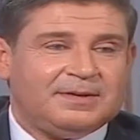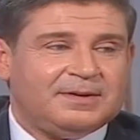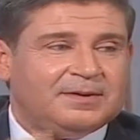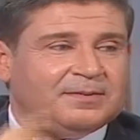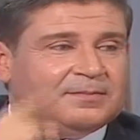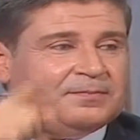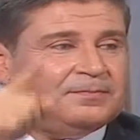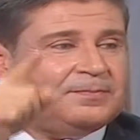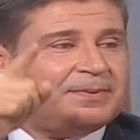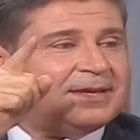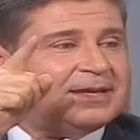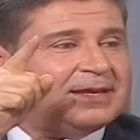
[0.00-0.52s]

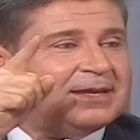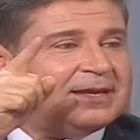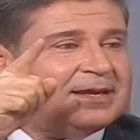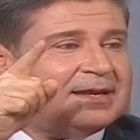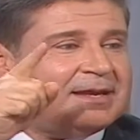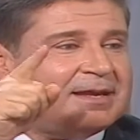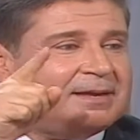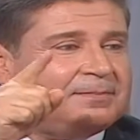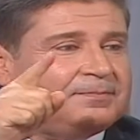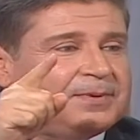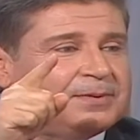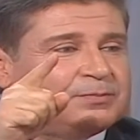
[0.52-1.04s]
برافو
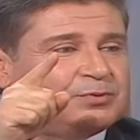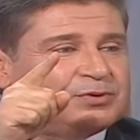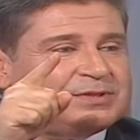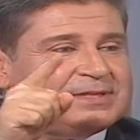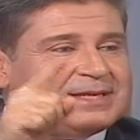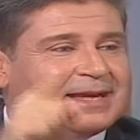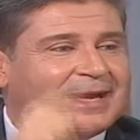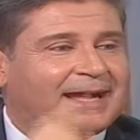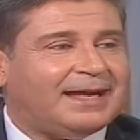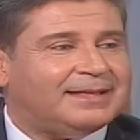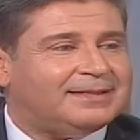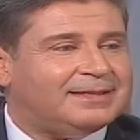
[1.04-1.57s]
آه،
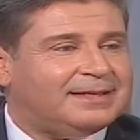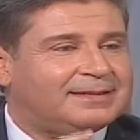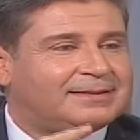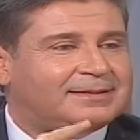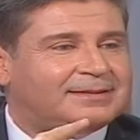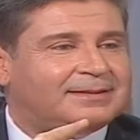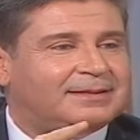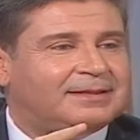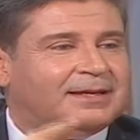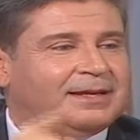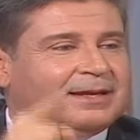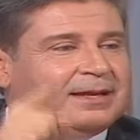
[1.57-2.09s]
بمساعدة
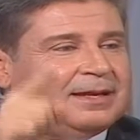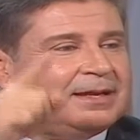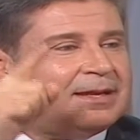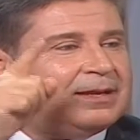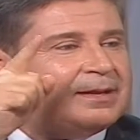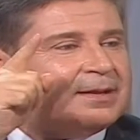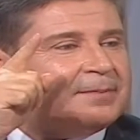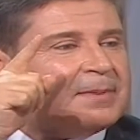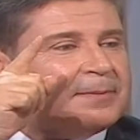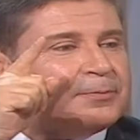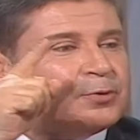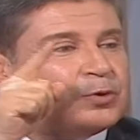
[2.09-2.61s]

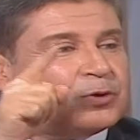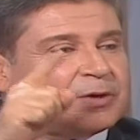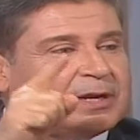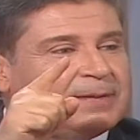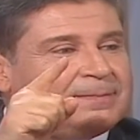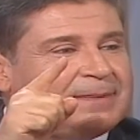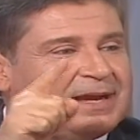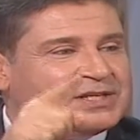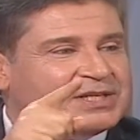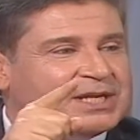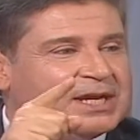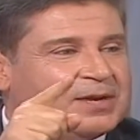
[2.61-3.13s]
آه، مبروك
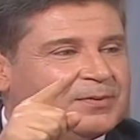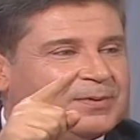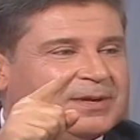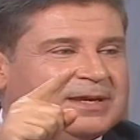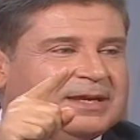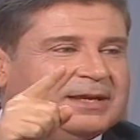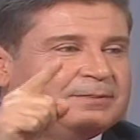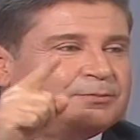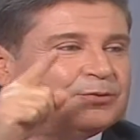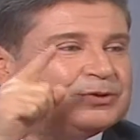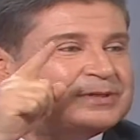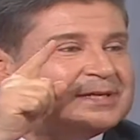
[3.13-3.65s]
المعشاوي
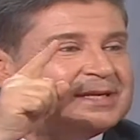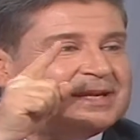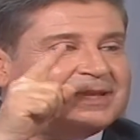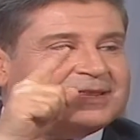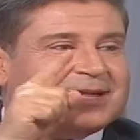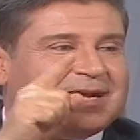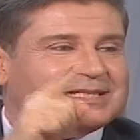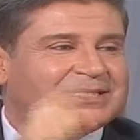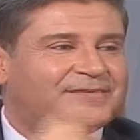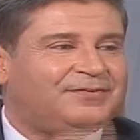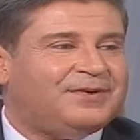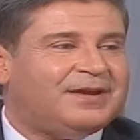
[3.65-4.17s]
مدير
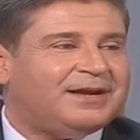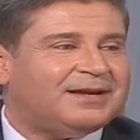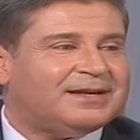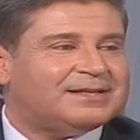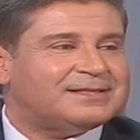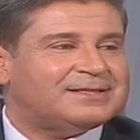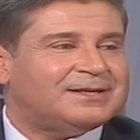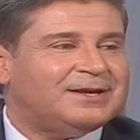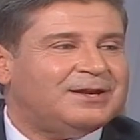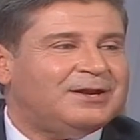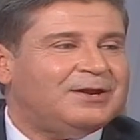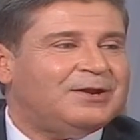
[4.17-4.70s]
إذاعة
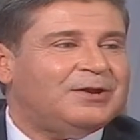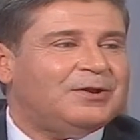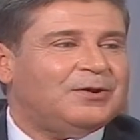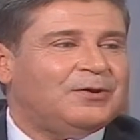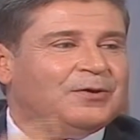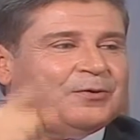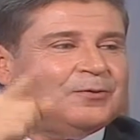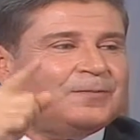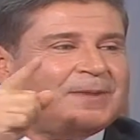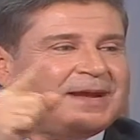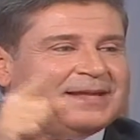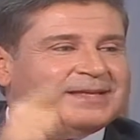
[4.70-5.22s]
صفاقس
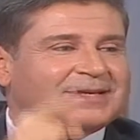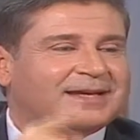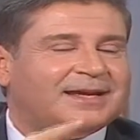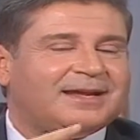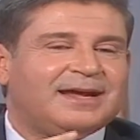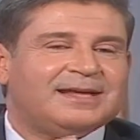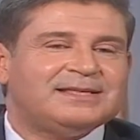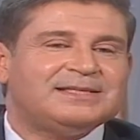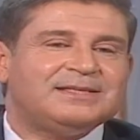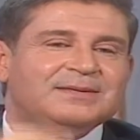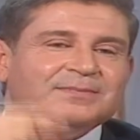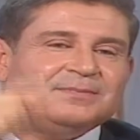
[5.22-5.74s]
ومهدي
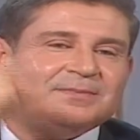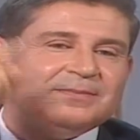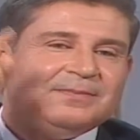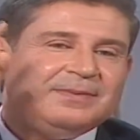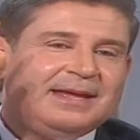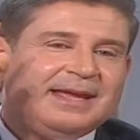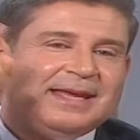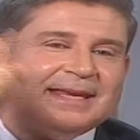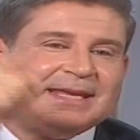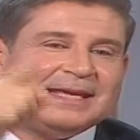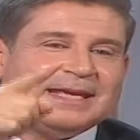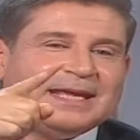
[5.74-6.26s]
قاسم
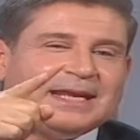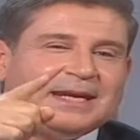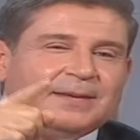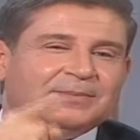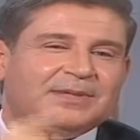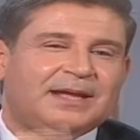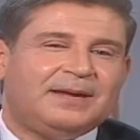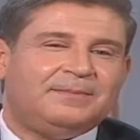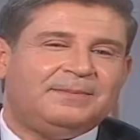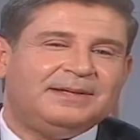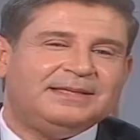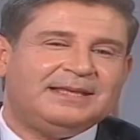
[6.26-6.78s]
أنا
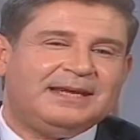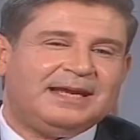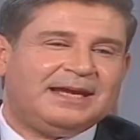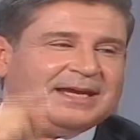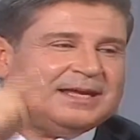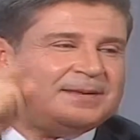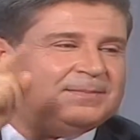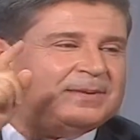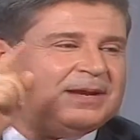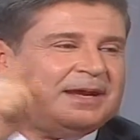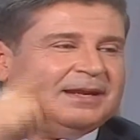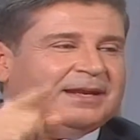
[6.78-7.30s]
كرمت حمادي
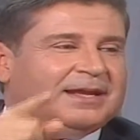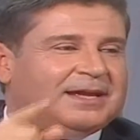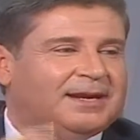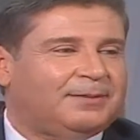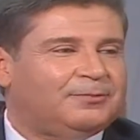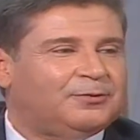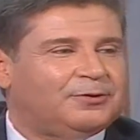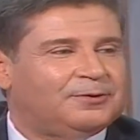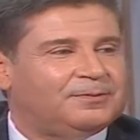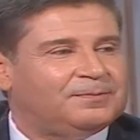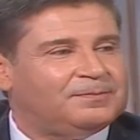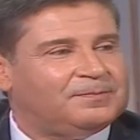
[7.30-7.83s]
العقربي الله
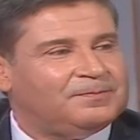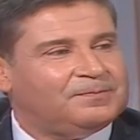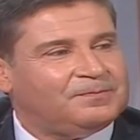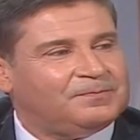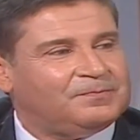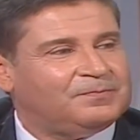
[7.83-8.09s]
يرحمه أنا باش نعدي